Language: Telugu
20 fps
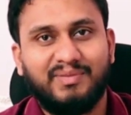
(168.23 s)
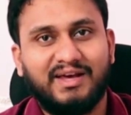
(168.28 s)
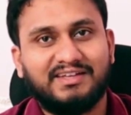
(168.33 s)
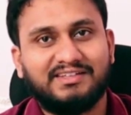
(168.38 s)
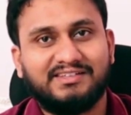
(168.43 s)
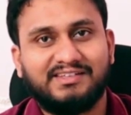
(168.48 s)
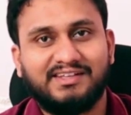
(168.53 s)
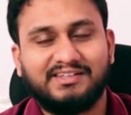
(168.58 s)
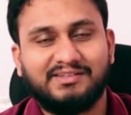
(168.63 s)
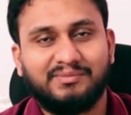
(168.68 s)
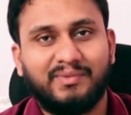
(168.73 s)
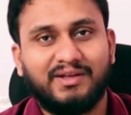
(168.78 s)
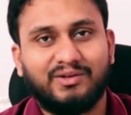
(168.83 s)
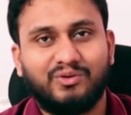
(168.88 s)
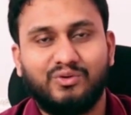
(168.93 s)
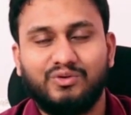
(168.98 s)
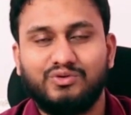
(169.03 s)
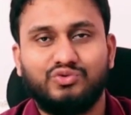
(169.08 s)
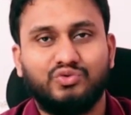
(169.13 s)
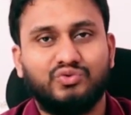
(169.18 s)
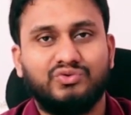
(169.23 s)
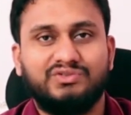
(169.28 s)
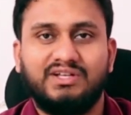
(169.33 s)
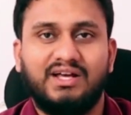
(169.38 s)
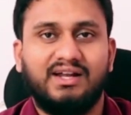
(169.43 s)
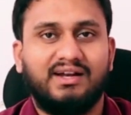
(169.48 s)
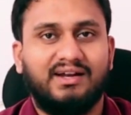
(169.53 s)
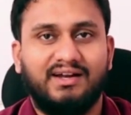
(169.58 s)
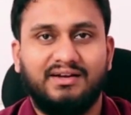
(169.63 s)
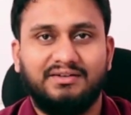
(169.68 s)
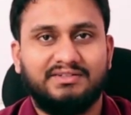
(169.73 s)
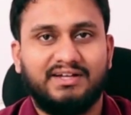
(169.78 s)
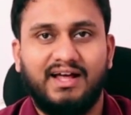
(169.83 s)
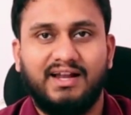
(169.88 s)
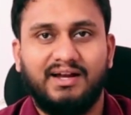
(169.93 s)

బేసిస్ మీద కూడా చూశాను నేను